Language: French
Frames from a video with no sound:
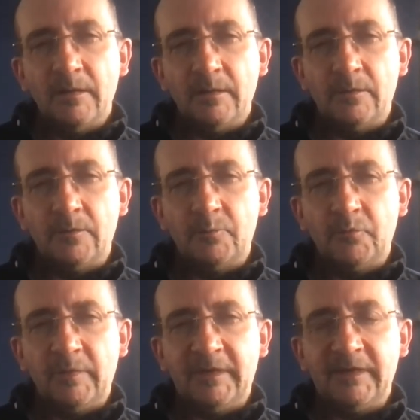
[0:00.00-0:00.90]
euh,
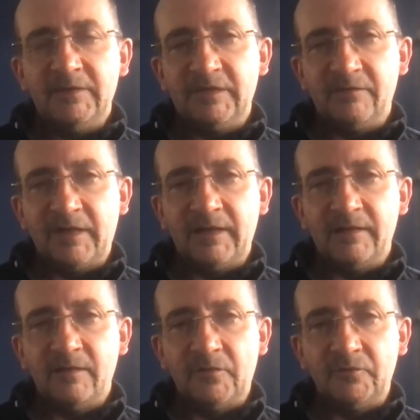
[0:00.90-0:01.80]
publié chez
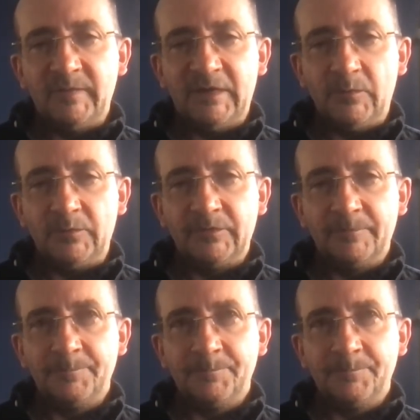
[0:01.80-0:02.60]
Vrin en 2011.